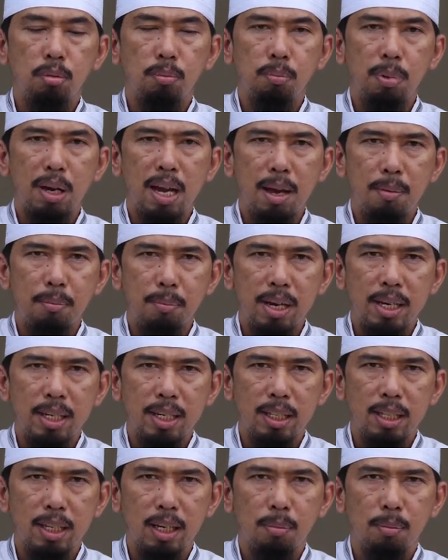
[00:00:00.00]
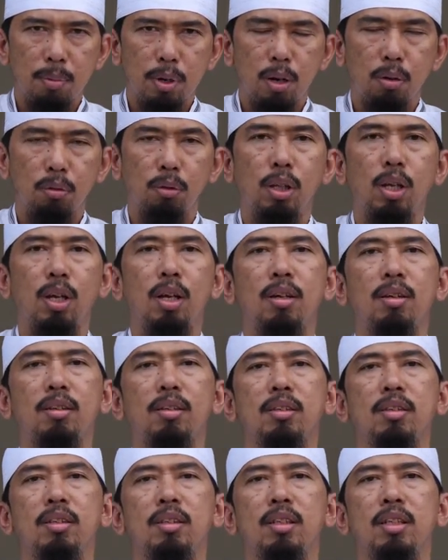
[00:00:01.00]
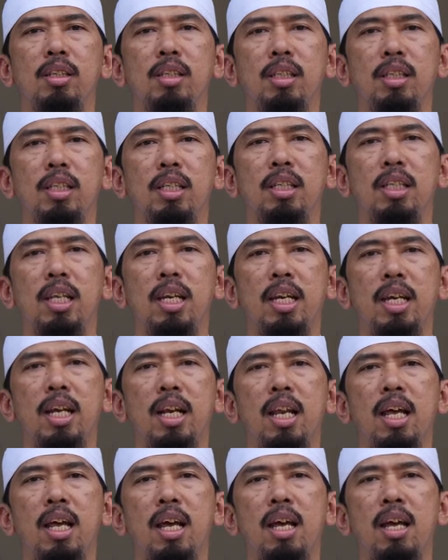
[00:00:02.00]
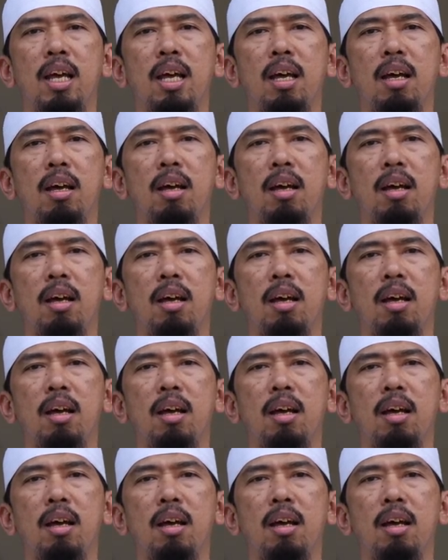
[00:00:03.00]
penghambaan kita kepada Allah kita rela